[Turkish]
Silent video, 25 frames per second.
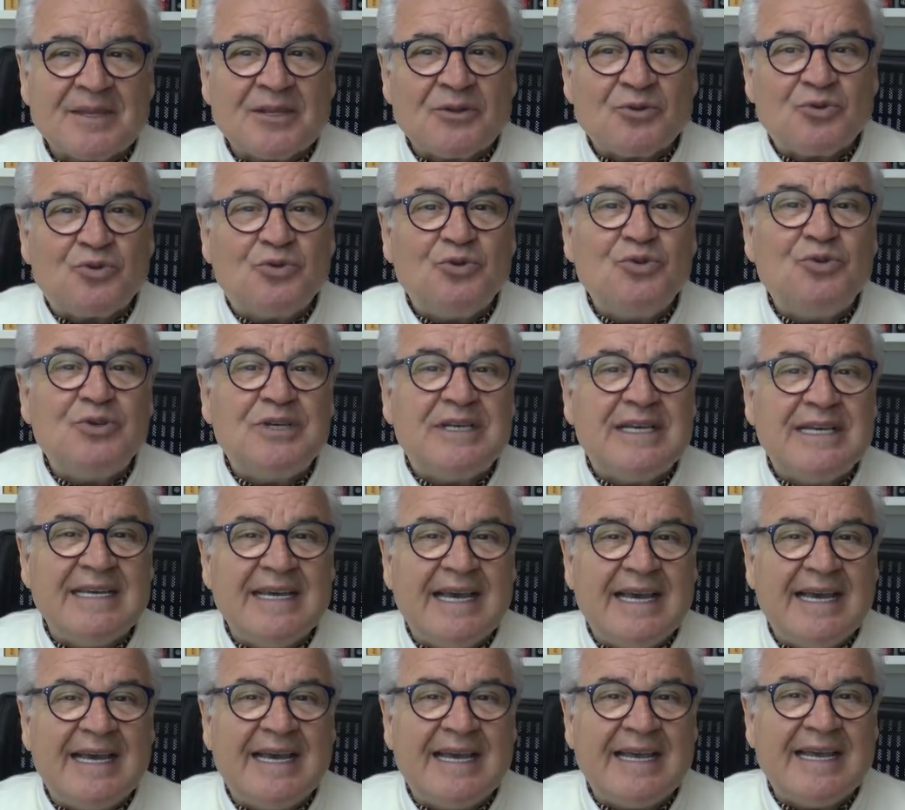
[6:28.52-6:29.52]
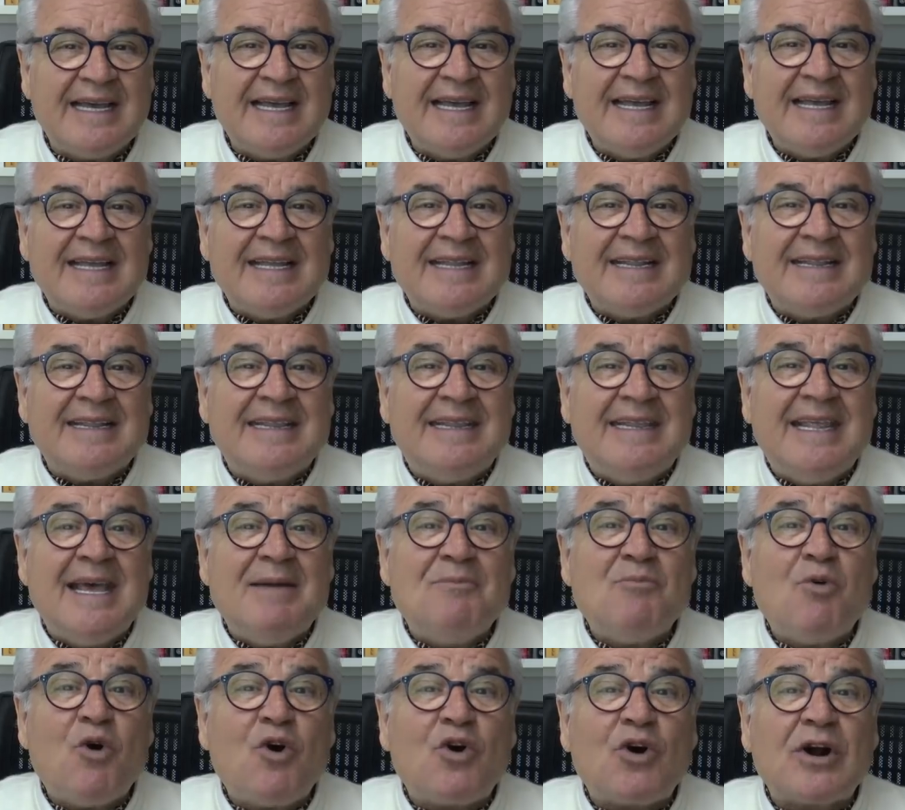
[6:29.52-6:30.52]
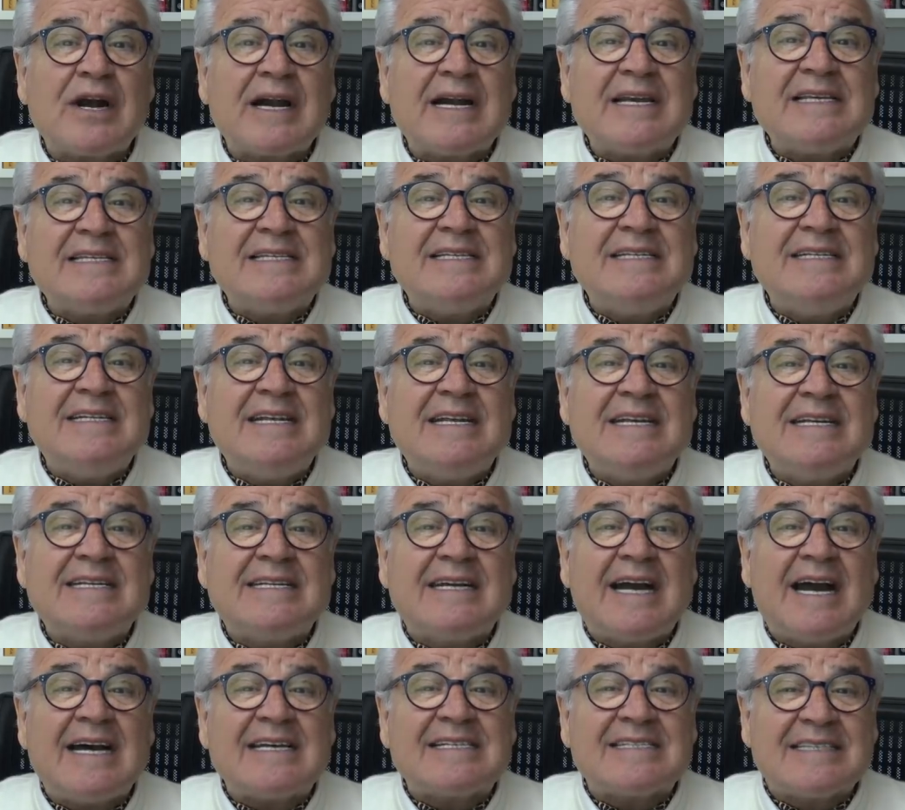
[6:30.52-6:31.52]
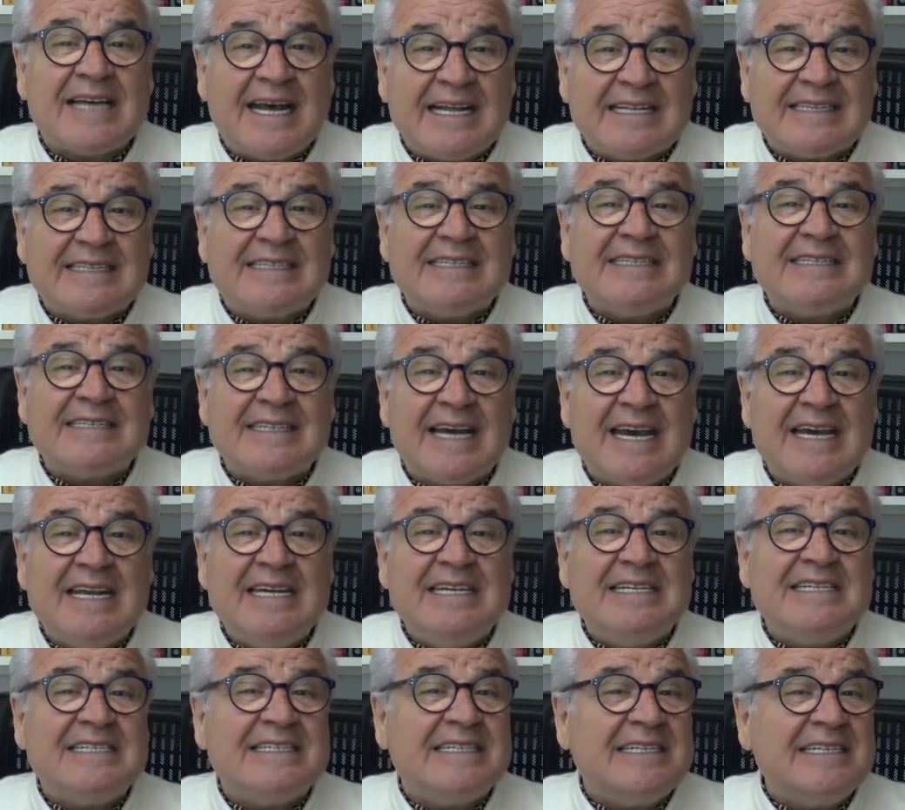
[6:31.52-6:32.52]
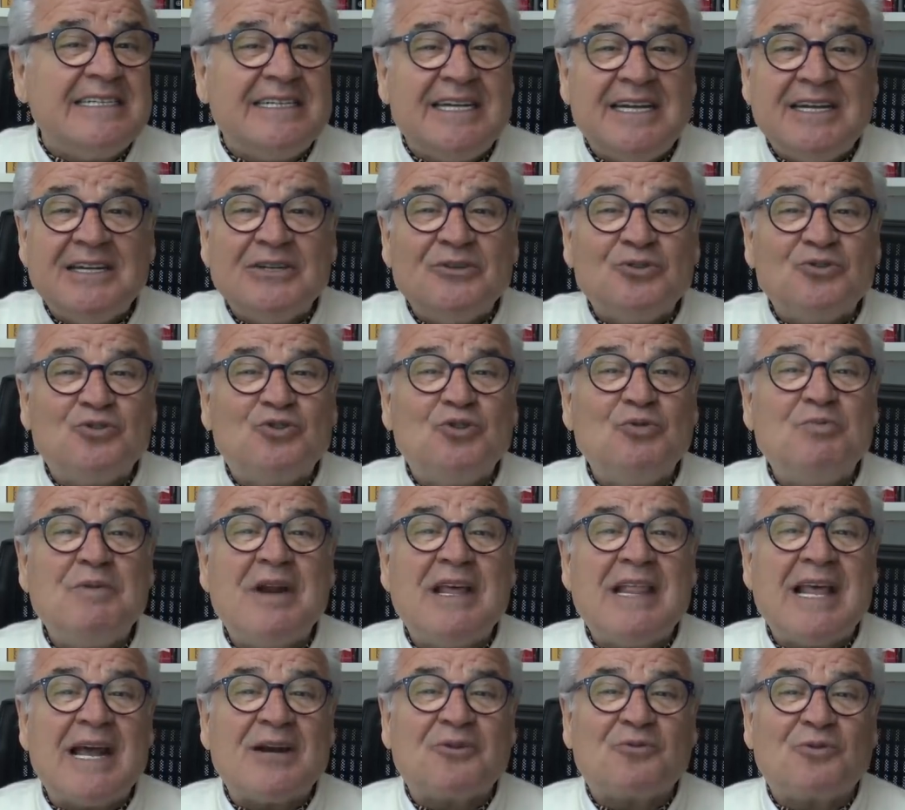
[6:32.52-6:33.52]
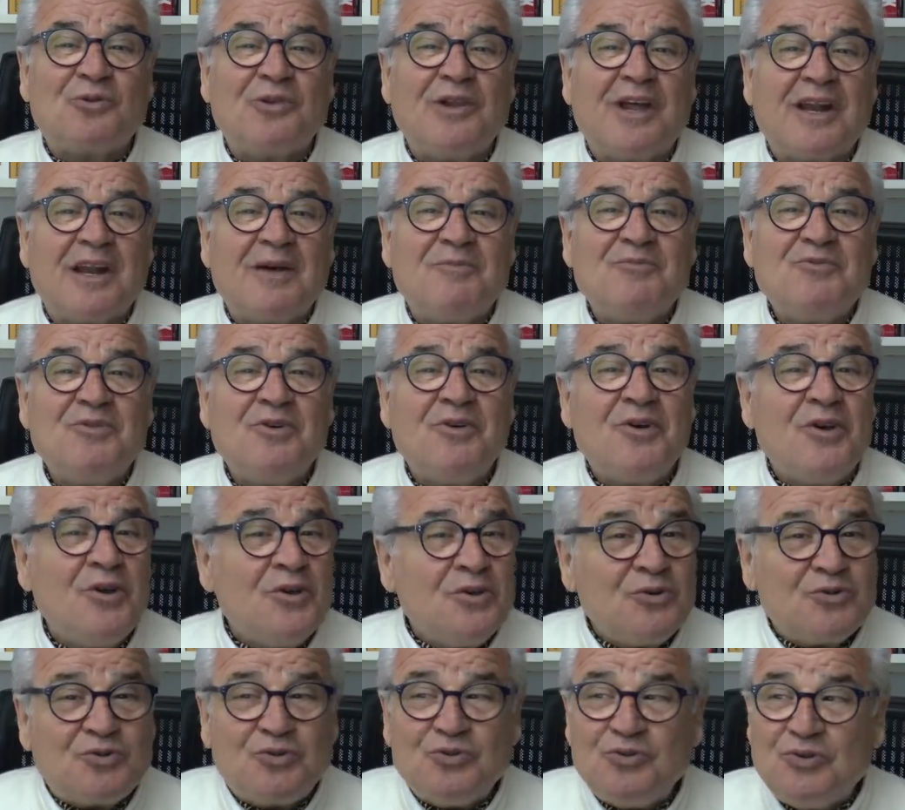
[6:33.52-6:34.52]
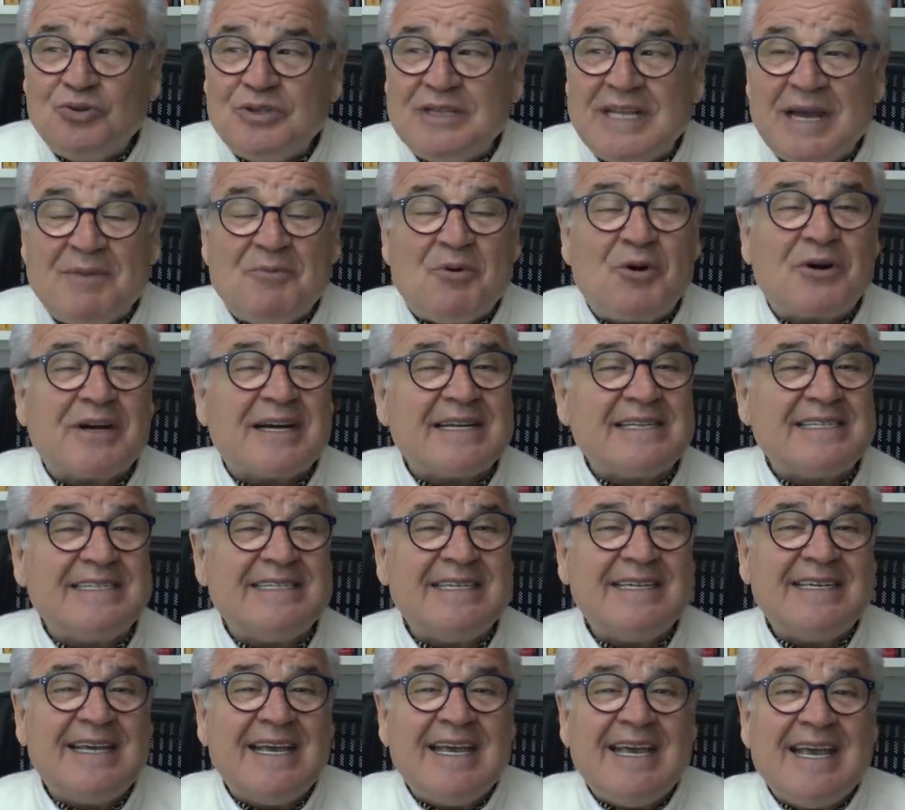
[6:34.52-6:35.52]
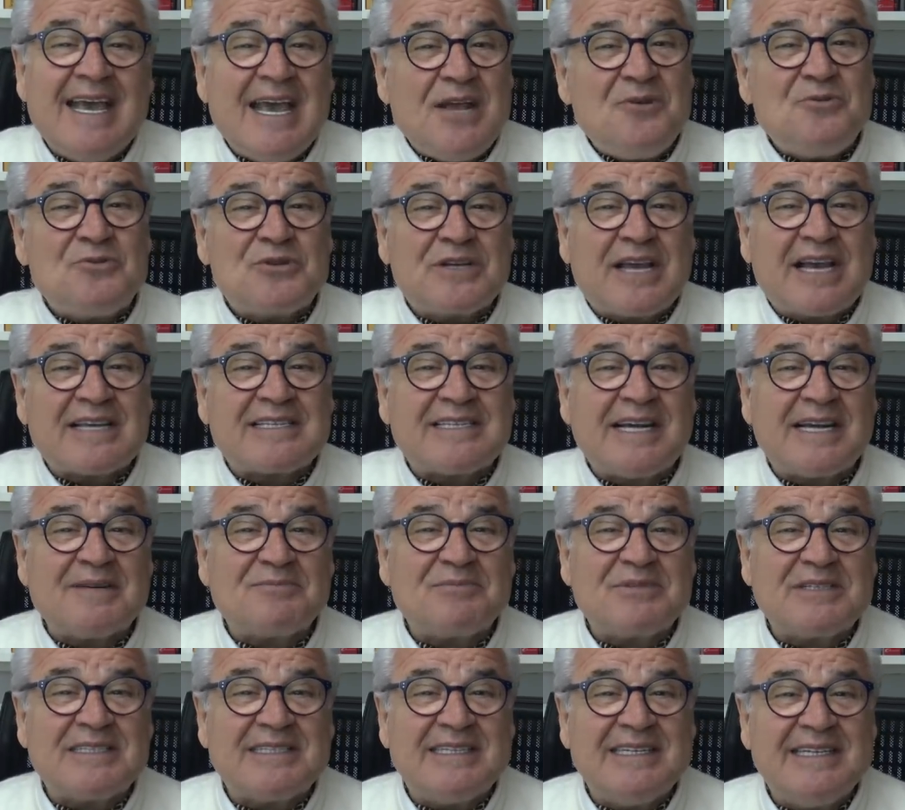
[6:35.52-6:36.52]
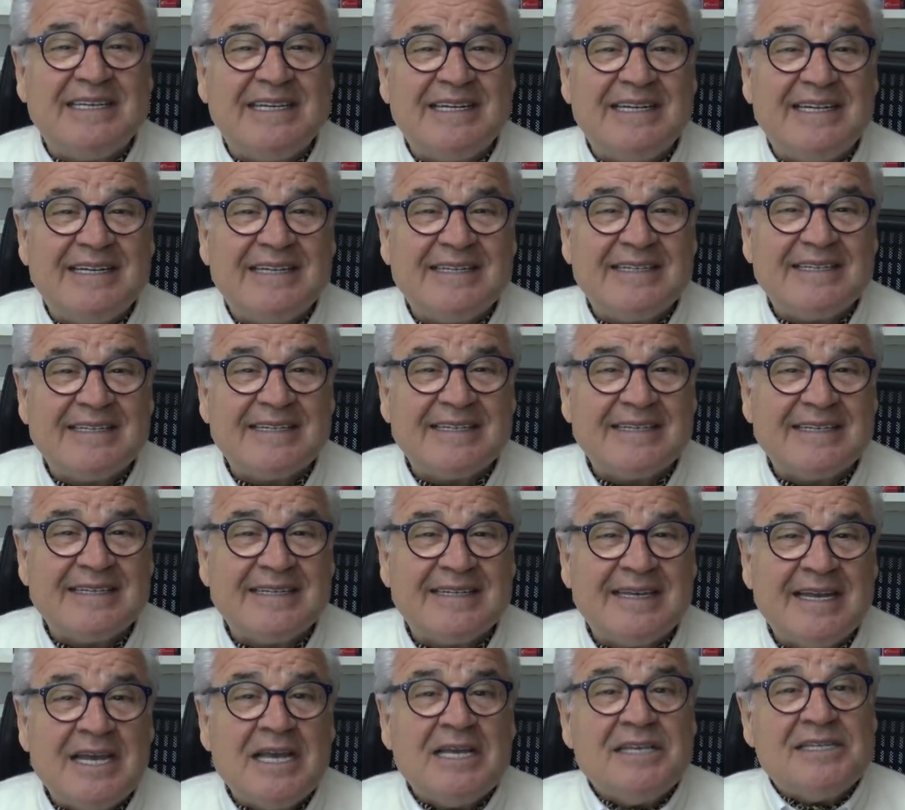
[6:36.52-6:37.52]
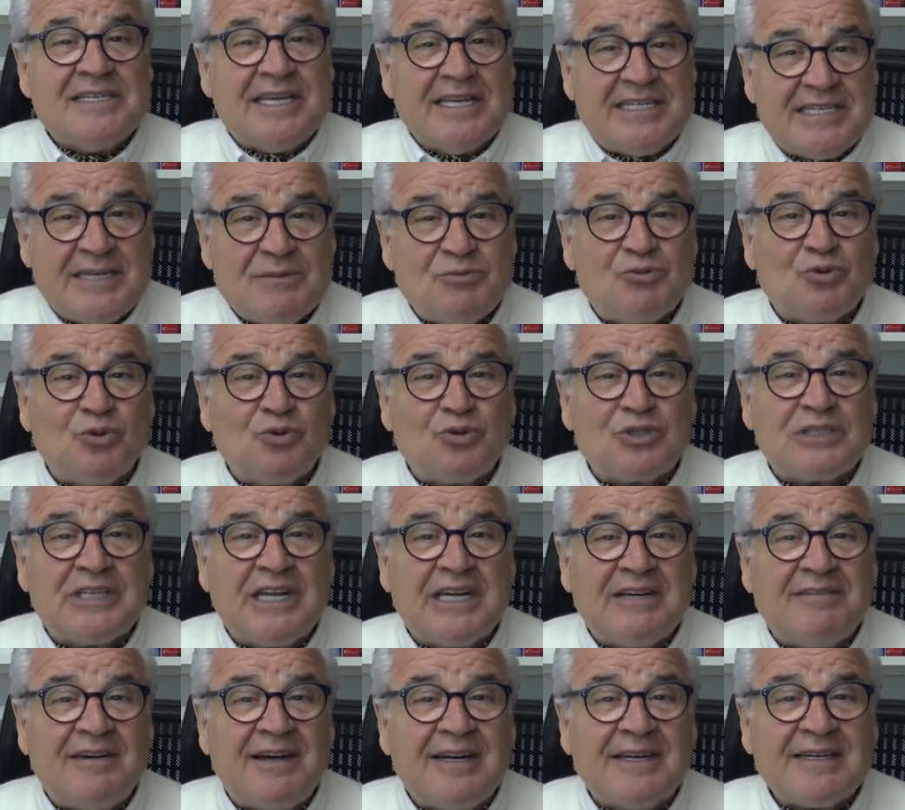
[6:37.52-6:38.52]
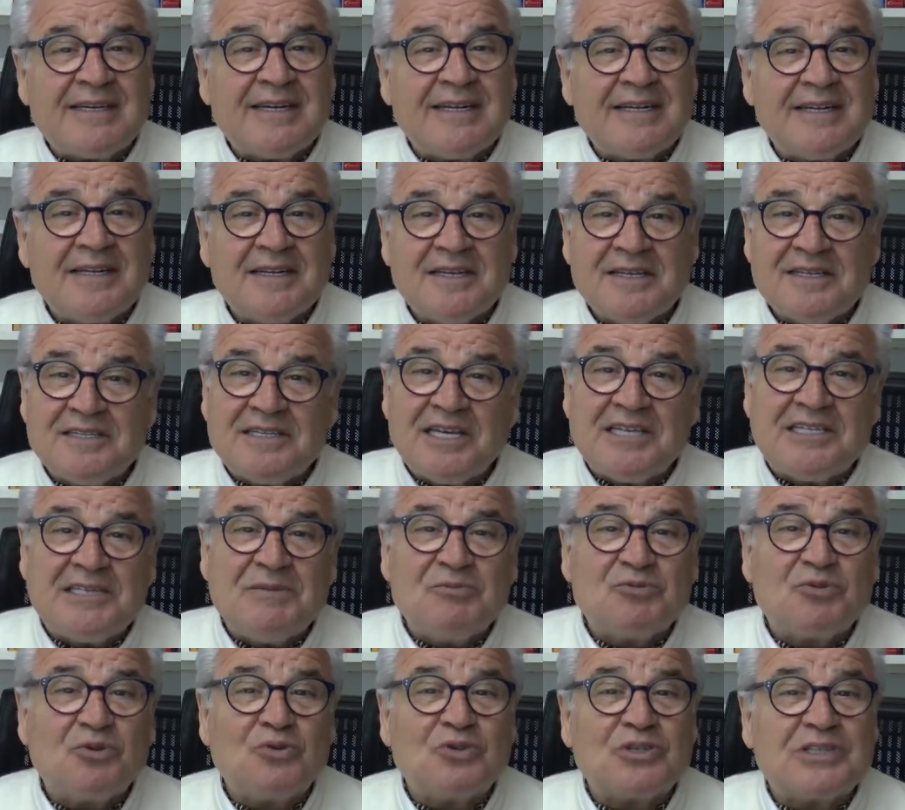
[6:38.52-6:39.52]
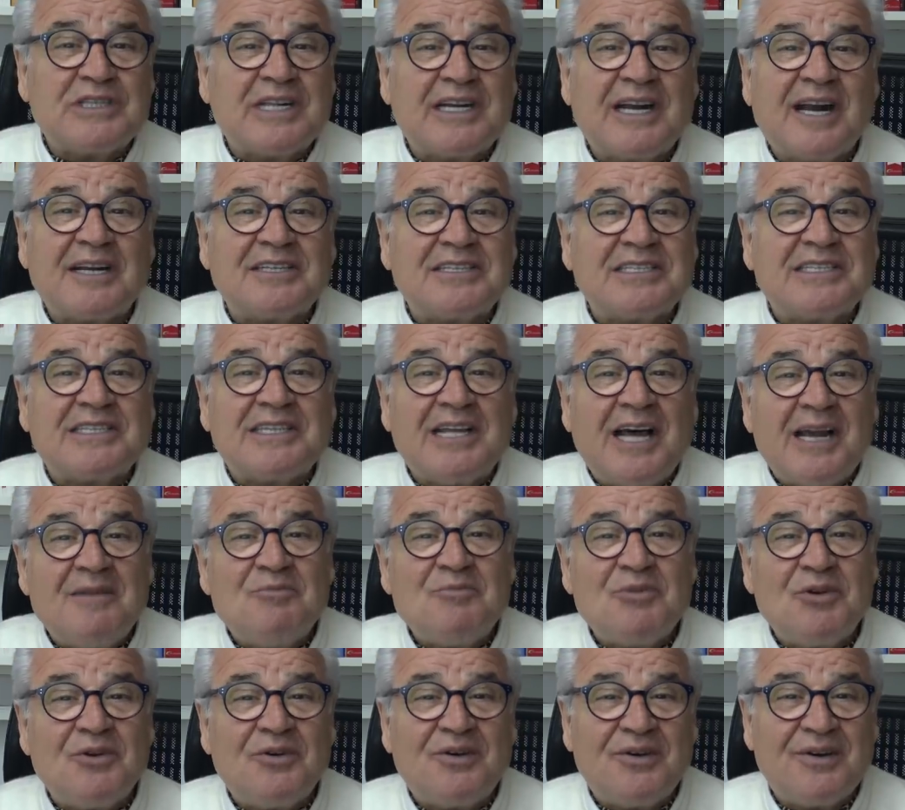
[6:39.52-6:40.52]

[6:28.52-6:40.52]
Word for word: Türkiye demokrasinin kazandığına ilişkin cümleler kullanamıyor. Çünkü demokrasi henüz kazanmış değil. Seçim sonuçları var, seçim sonuçları açıklanmıyor.